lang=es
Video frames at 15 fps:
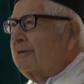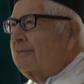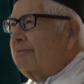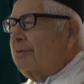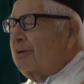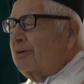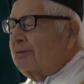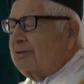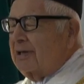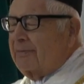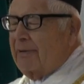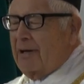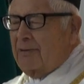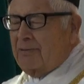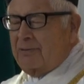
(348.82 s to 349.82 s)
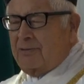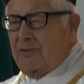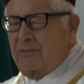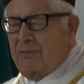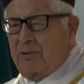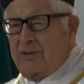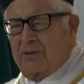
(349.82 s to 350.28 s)
pero se va
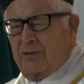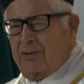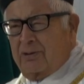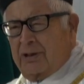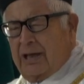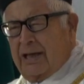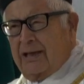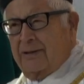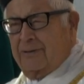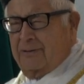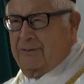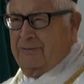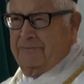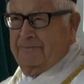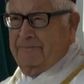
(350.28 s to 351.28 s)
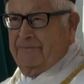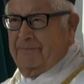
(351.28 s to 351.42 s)
uno muy contento.